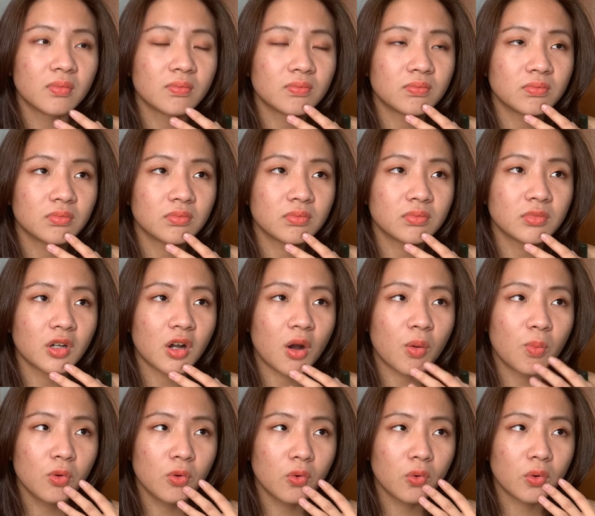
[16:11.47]
um, có
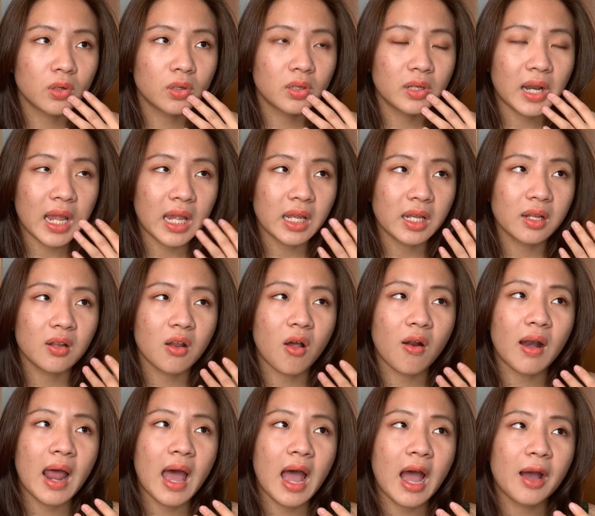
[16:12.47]
một cuốn này đó
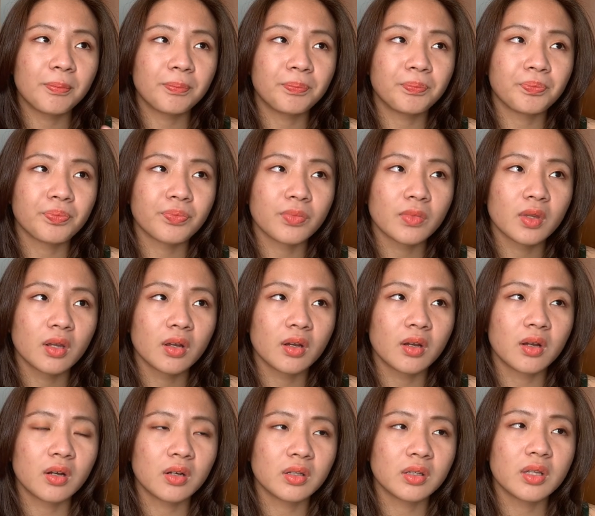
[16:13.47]
là
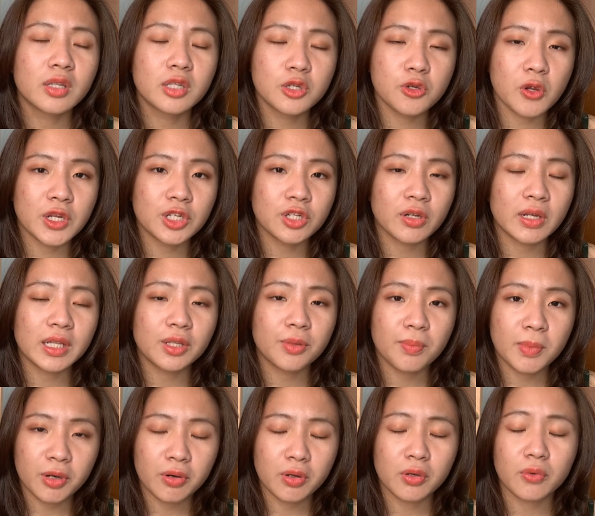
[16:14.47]
uh, The Stranger in the
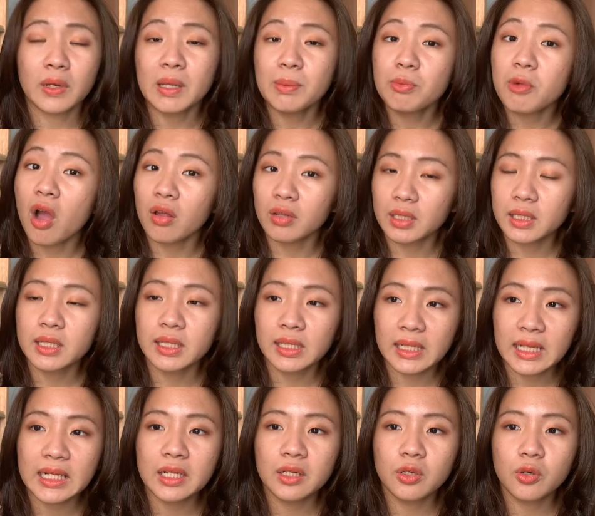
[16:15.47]
Mirror của Lip
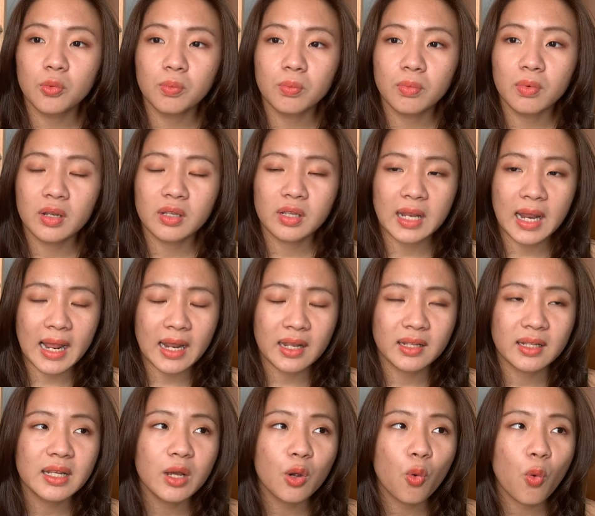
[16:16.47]
Constantine cũng là
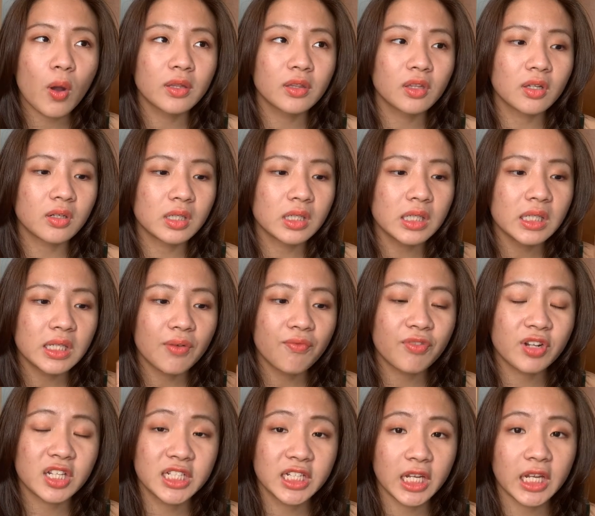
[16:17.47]
liên quan tới nhưng
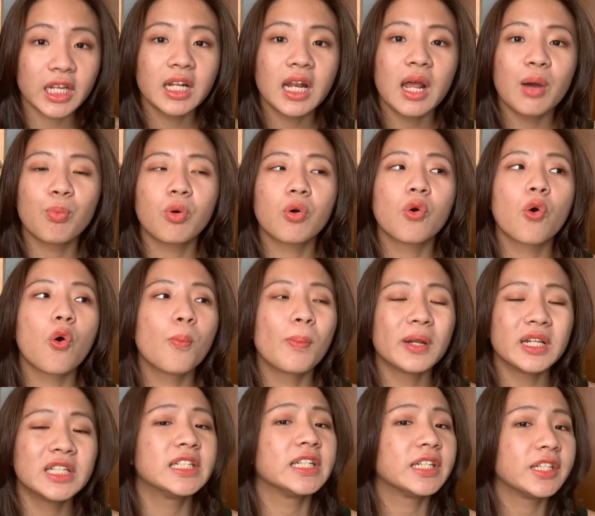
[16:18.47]
mà chính là một cô
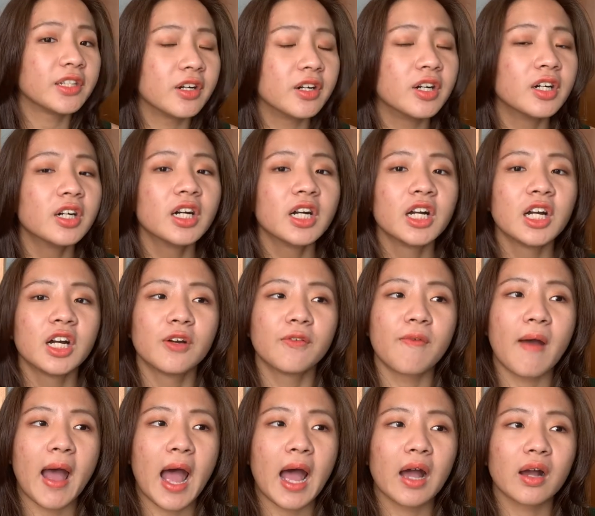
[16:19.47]
mất trí nhớ
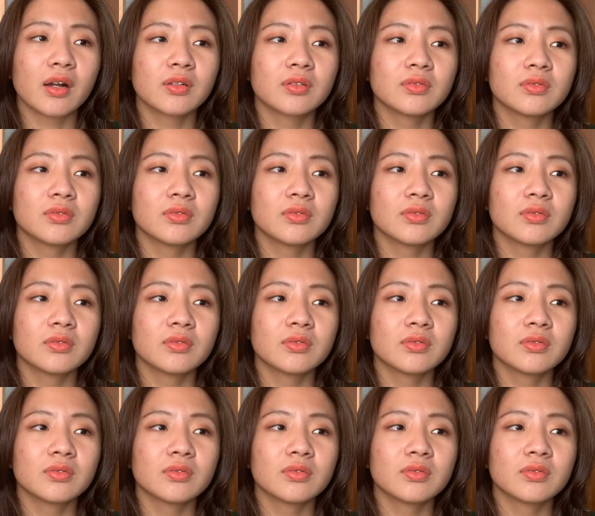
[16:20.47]
và